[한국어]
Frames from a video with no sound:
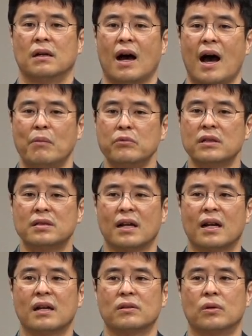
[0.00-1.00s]
아무리
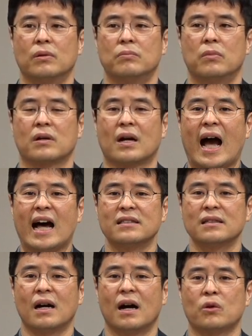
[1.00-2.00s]
사랑해도 뭐
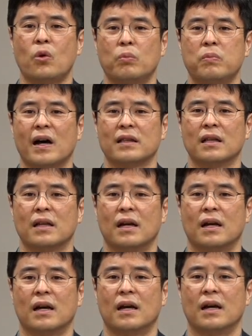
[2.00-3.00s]
간과
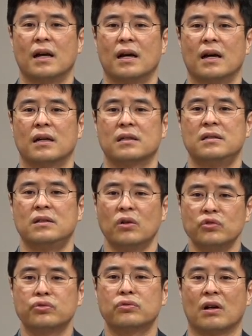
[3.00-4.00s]
콩팥
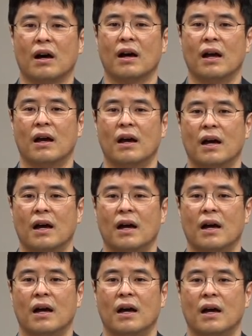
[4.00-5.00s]
그건 주더라.
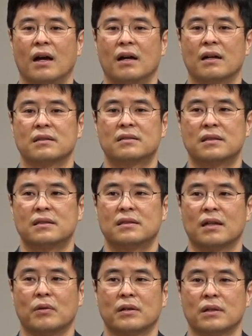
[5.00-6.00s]

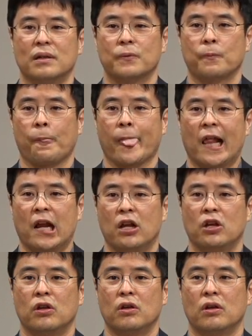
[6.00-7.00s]
제가 말하지
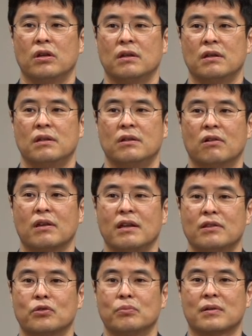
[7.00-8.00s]

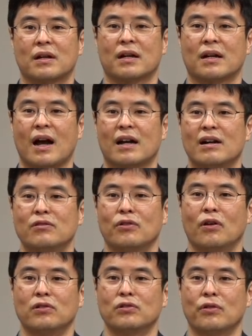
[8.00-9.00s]
여기 좀 가까운
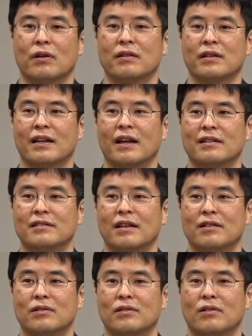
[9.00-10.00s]
게 어느 교라고 회
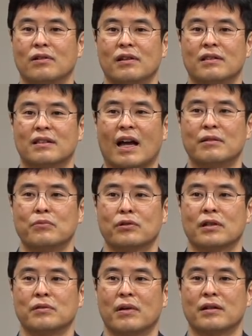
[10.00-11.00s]
얘기하는데 거기 담임
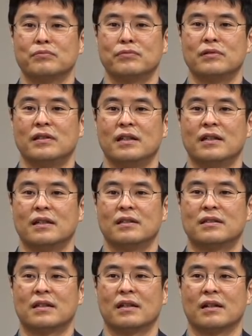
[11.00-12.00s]
목사님 하는 분이
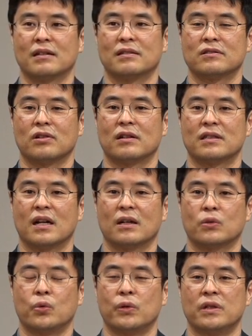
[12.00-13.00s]
제랑 저랑
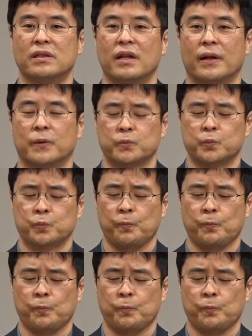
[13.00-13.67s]
신학교 동기인데